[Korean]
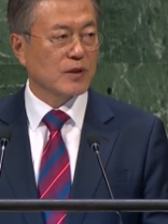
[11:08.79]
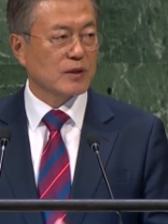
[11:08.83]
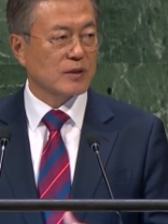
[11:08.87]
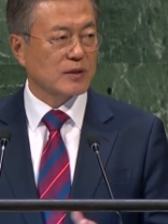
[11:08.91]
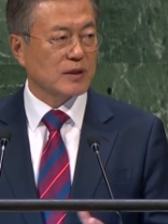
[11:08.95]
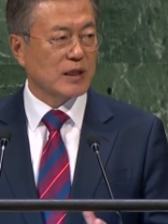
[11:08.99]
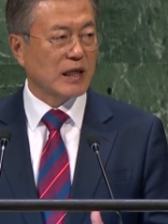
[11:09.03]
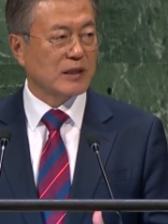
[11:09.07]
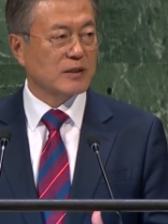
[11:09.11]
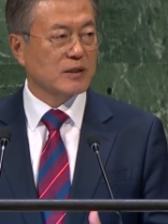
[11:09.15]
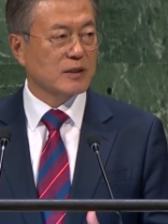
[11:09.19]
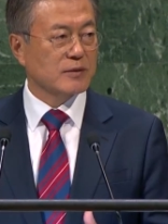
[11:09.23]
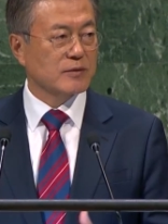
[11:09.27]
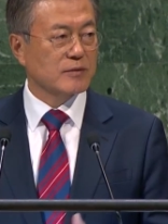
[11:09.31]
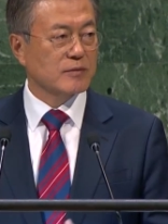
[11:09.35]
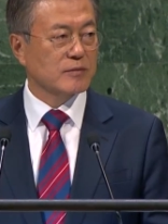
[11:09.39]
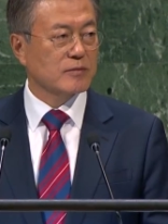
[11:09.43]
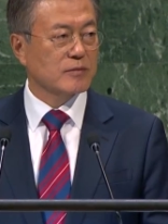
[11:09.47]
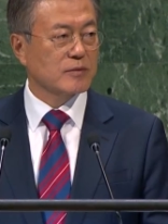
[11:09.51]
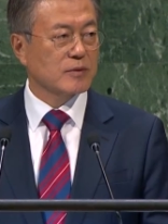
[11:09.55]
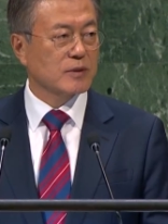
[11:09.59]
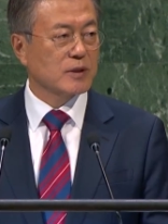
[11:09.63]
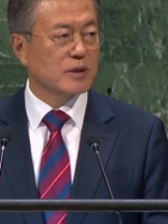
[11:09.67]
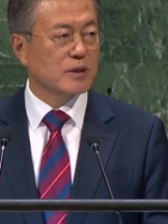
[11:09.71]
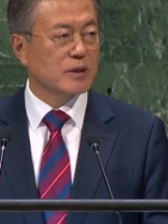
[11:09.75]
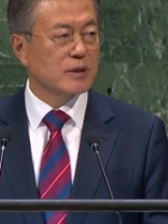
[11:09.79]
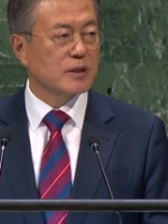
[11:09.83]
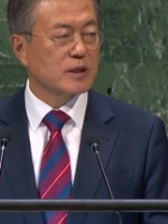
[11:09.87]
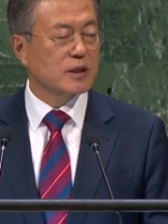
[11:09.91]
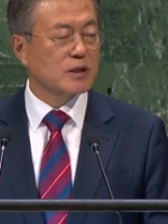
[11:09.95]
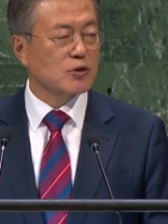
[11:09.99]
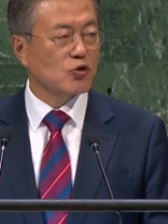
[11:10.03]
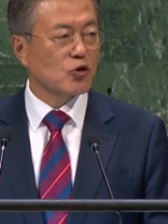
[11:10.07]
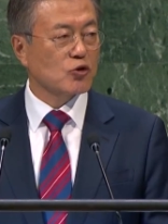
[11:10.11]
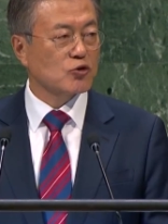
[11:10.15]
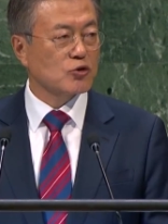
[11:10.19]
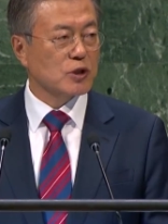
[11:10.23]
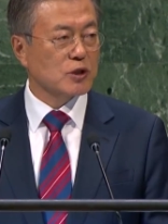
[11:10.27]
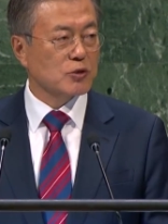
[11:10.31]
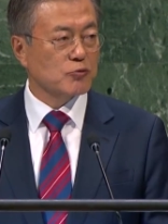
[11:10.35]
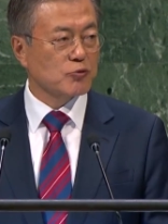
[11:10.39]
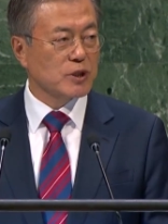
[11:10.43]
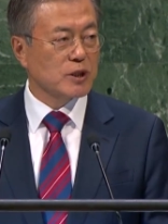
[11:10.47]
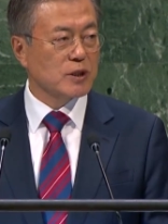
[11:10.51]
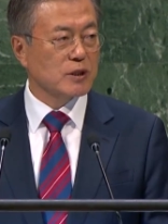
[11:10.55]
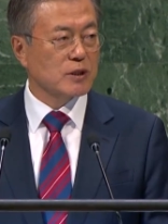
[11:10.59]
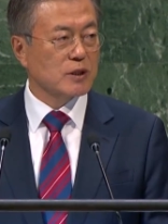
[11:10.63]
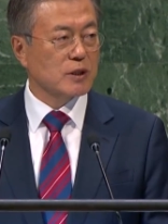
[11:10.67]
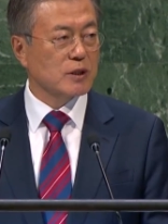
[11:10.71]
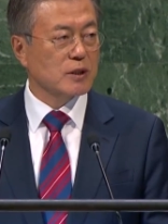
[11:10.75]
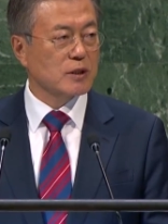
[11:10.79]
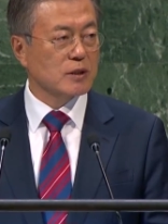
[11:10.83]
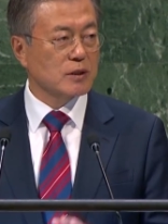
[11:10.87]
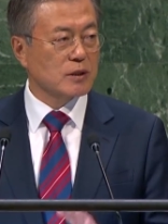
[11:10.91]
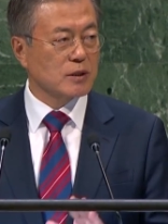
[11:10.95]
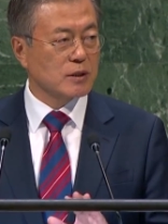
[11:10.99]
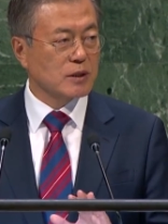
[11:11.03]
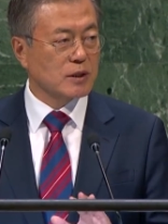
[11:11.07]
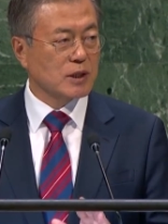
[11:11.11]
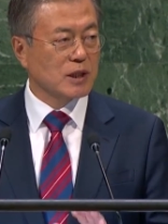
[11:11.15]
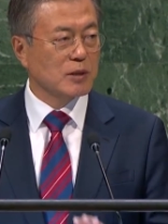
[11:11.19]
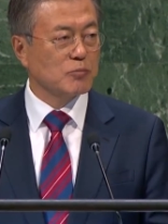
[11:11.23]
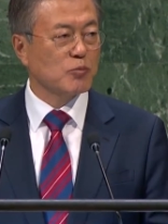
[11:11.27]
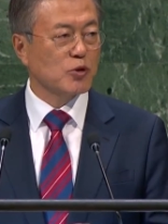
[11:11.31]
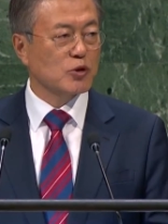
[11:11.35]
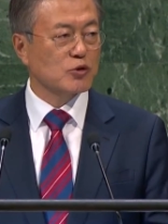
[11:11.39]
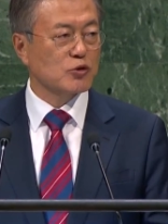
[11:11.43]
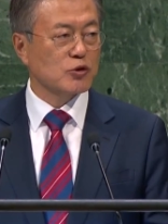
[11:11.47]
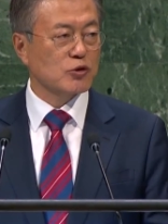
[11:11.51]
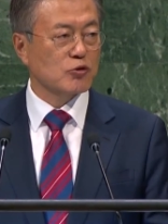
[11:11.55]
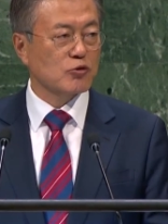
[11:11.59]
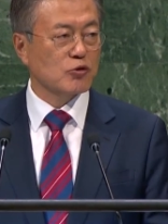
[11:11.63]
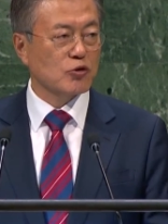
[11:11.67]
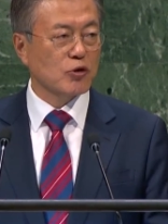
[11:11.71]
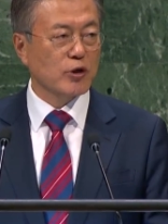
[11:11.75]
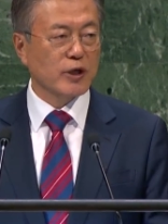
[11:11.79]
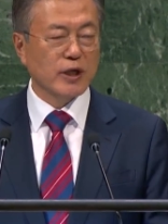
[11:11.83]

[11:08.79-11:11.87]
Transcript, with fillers: 나는 인도적 위기를 근본적으로